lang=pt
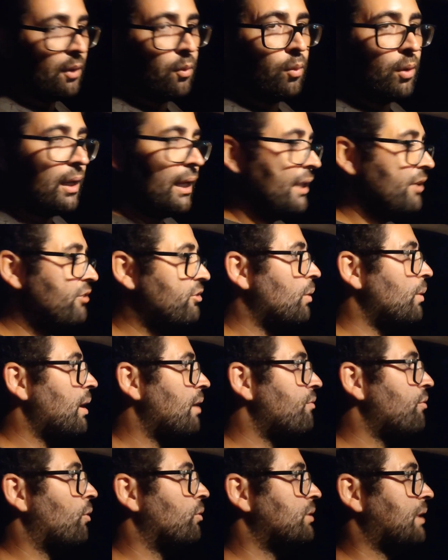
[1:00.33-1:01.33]
com o cliente que eu ia
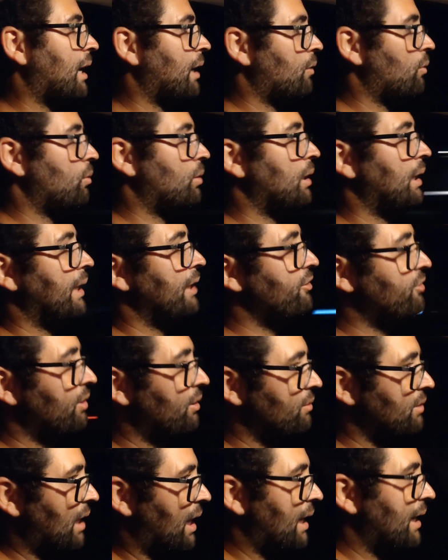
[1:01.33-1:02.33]
voltar com o cliente,
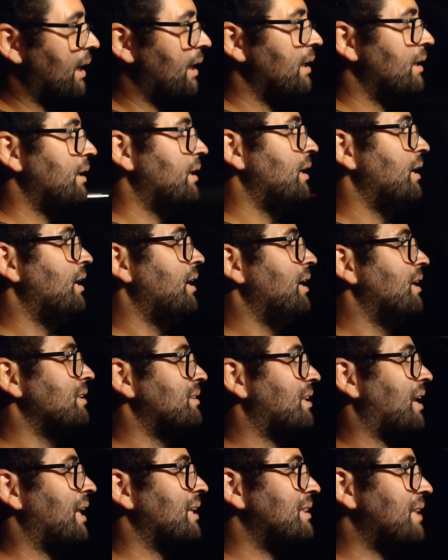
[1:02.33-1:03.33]
não dá, né?
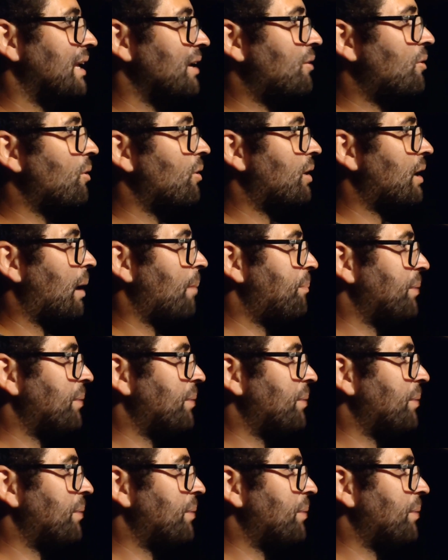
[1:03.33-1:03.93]
Tratei pessoa. com a